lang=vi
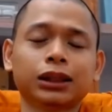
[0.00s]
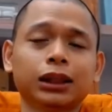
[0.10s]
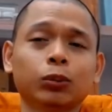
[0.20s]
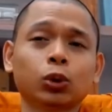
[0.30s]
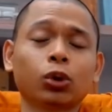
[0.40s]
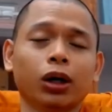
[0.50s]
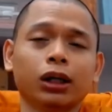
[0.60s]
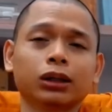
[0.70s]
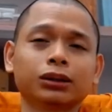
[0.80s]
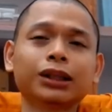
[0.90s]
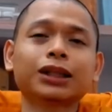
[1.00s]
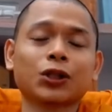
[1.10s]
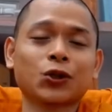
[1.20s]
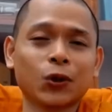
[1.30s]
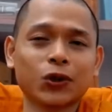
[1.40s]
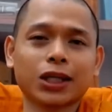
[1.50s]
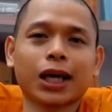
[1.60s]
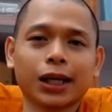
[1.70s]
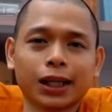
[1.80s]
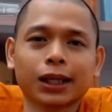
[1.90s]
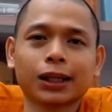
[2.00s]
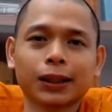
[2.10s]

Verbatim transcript: trách nhiệm của tuệ tức là soi sáng